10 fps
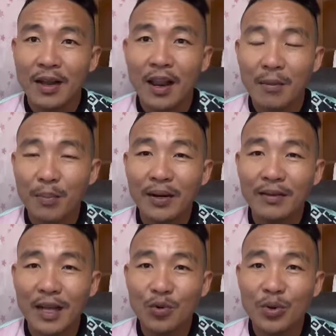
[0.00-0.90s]

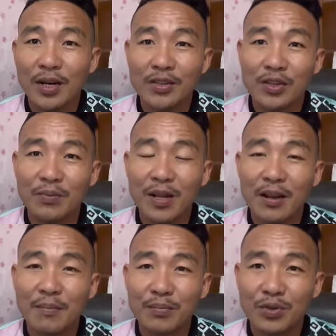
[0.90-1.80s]
8 tahun Najib
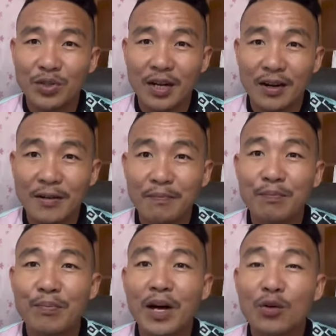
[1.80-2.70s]
dalam penjara
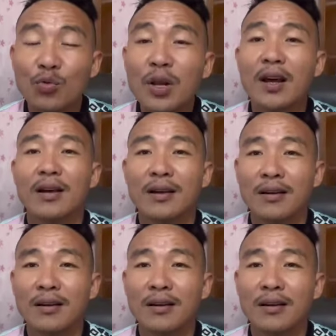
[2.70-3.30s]
barulah